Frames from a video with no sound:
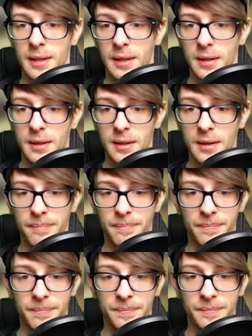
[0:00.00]

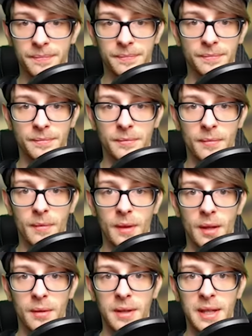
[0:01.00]
Ähm,
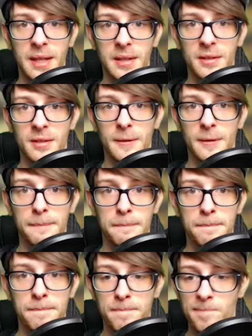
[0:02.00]
wie geht es?
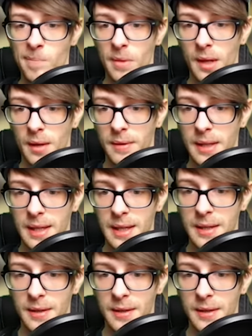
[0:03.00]
Wie geht